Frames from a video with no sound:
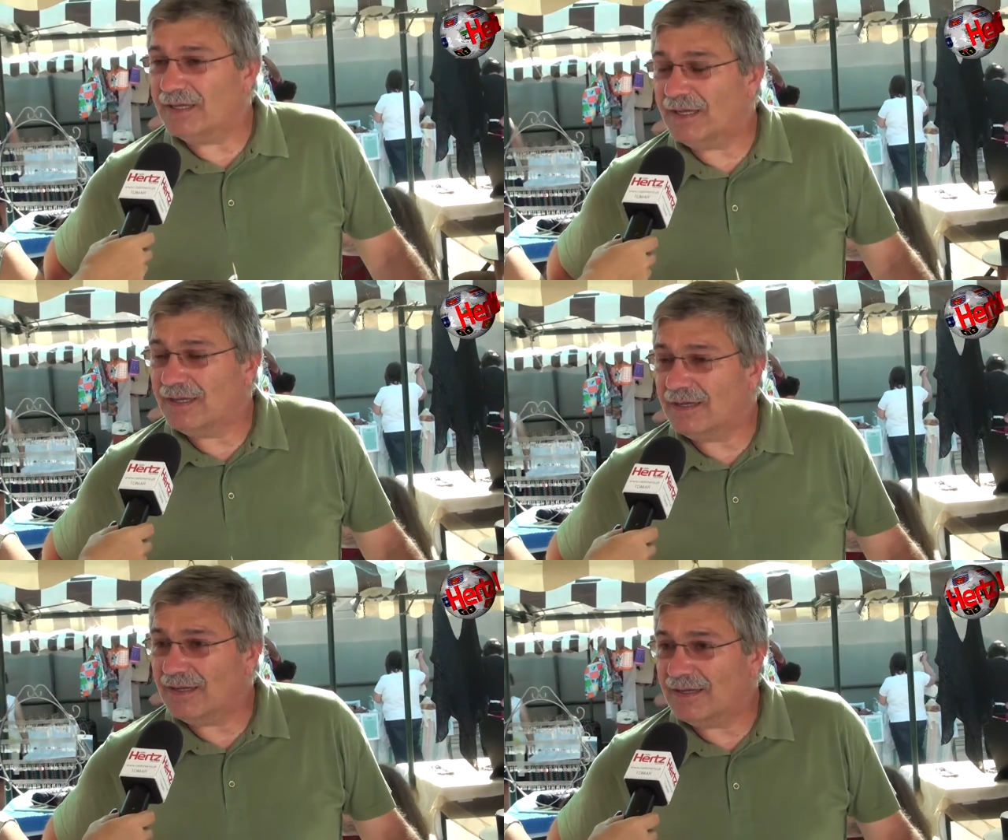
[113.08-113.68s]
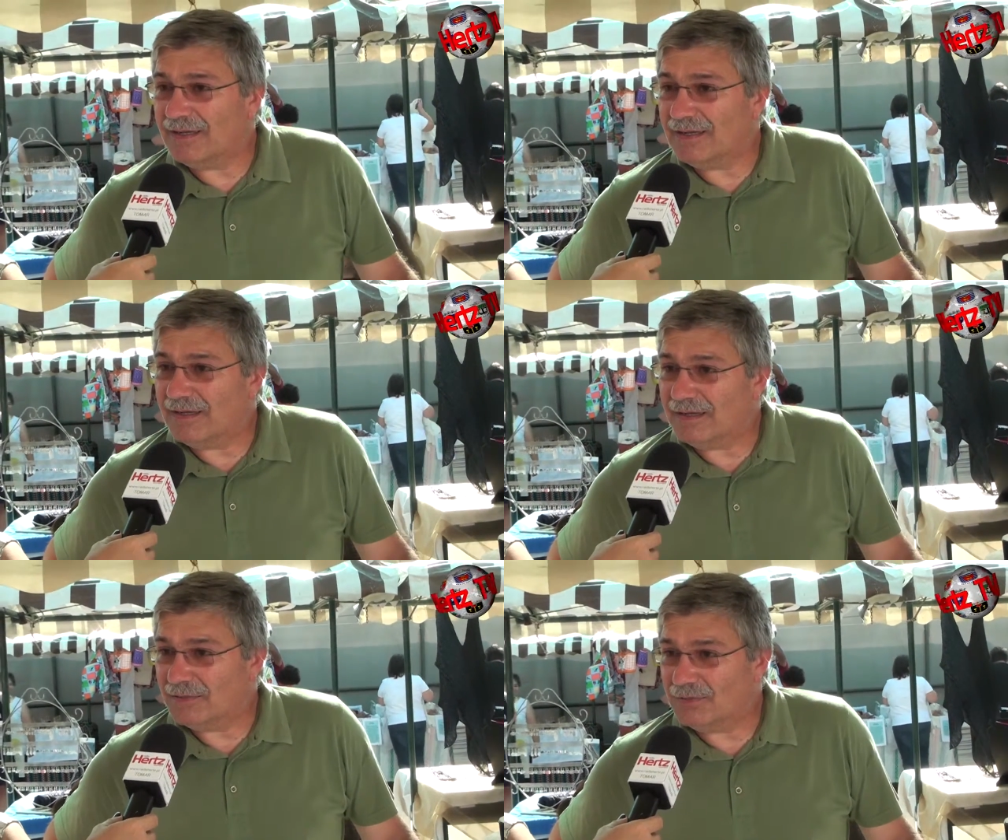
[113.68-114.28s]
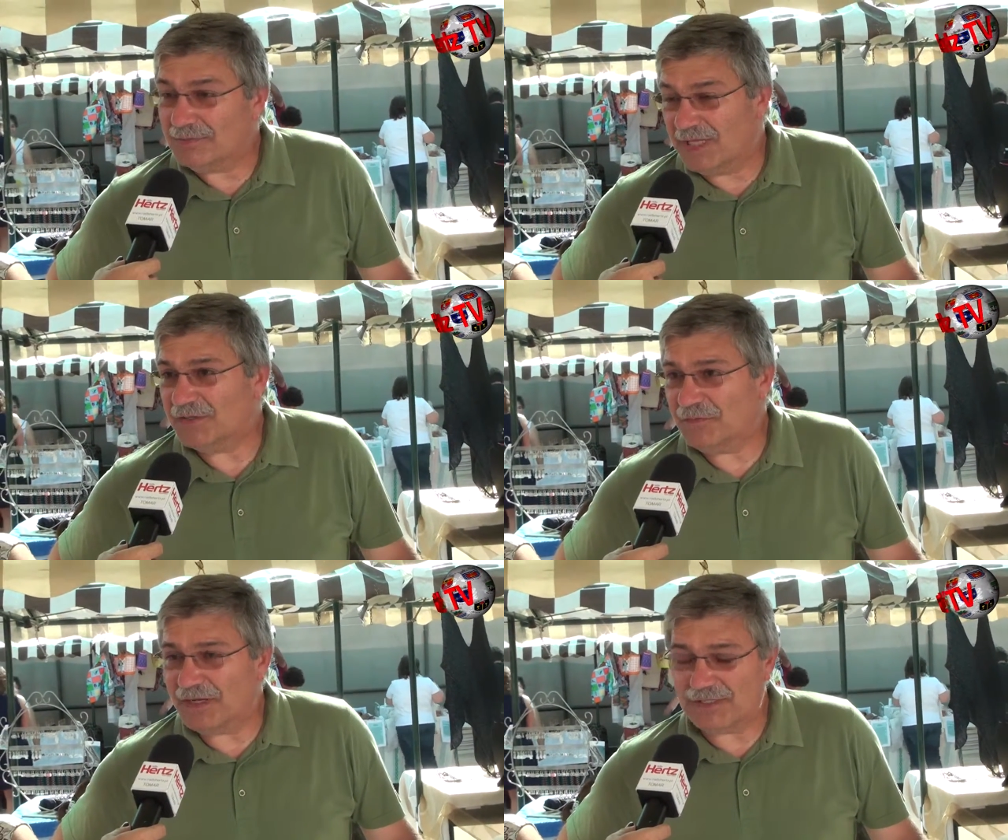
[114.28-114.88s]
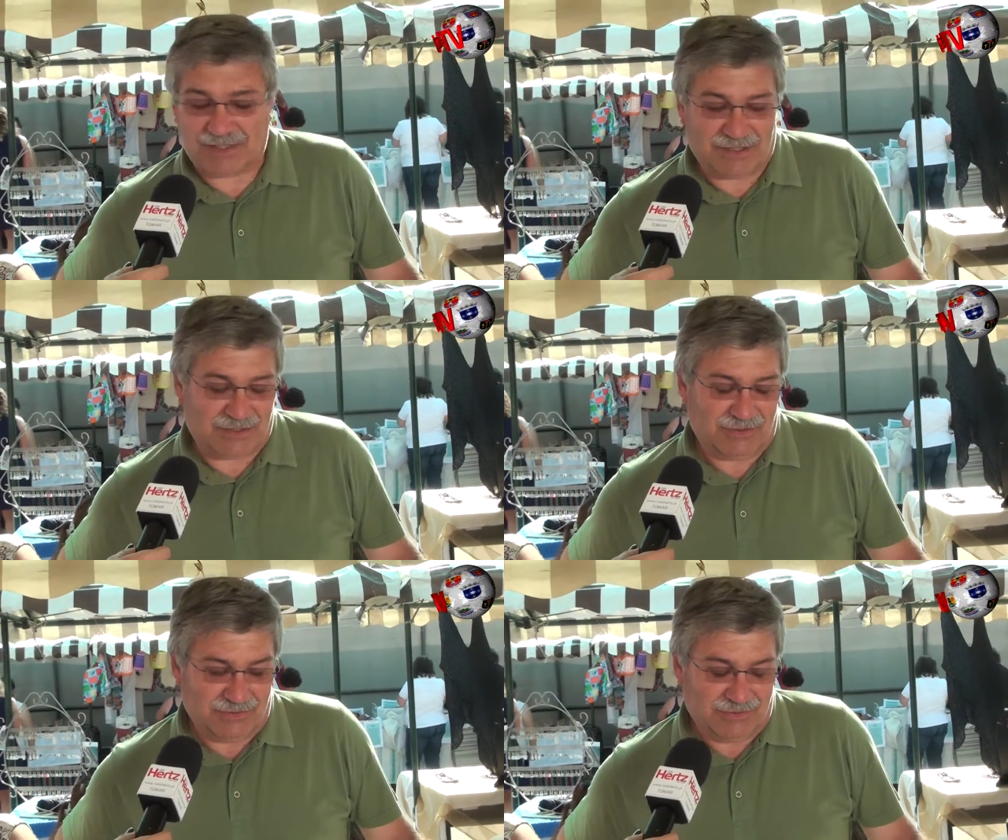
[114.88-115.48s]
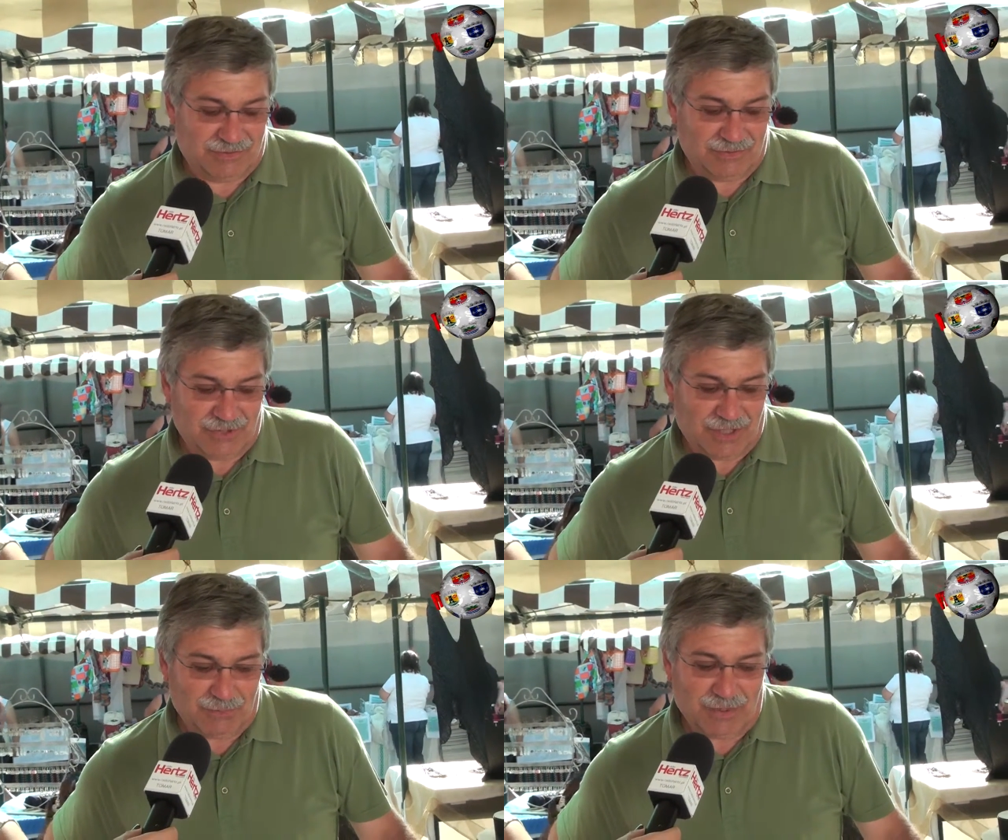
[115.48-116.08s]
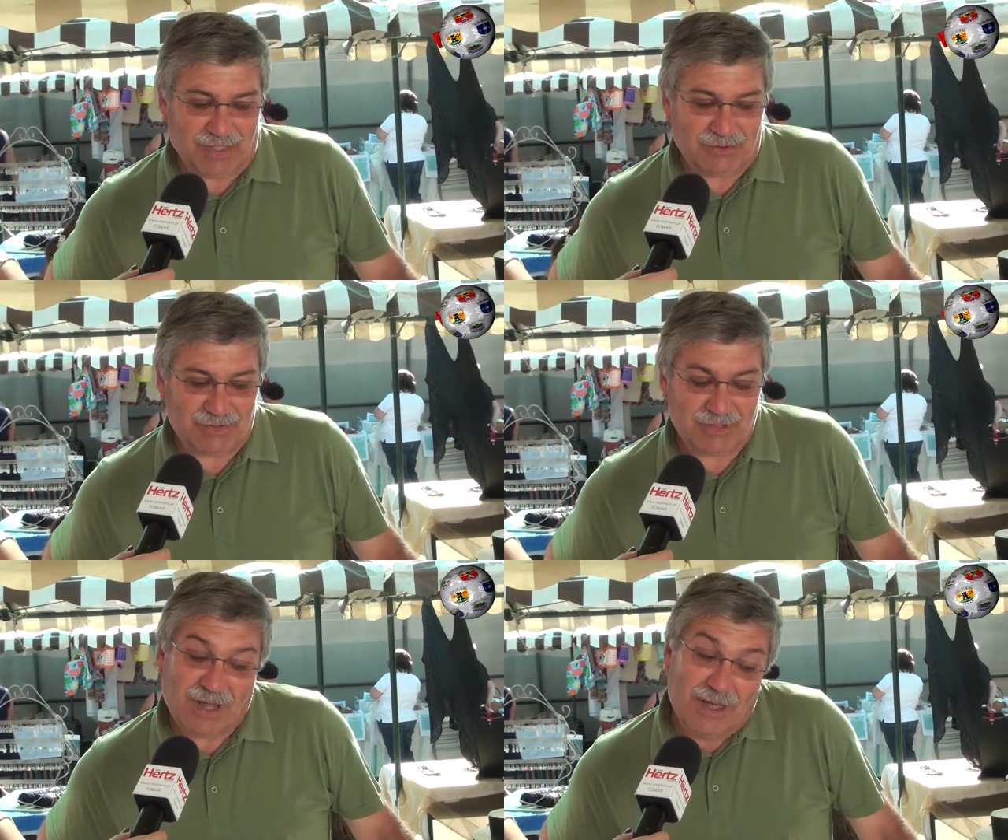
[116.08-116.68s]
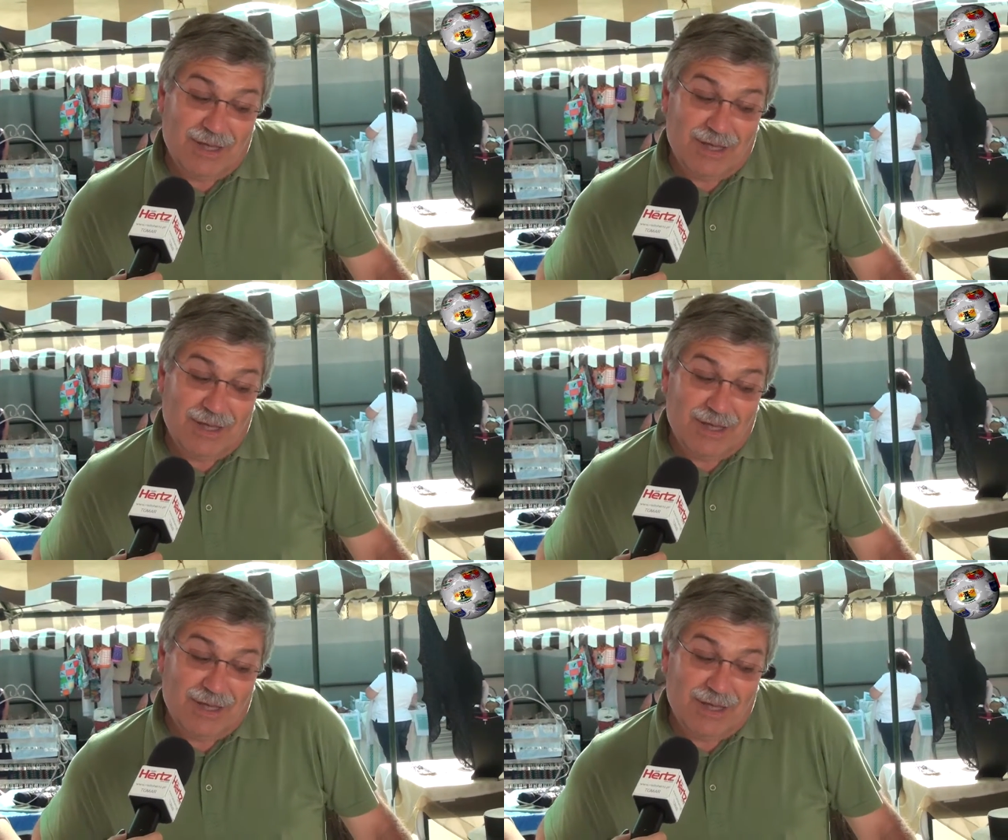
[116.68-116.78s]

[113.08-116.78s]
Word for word: uh, nas festas do, dos tabuleiros.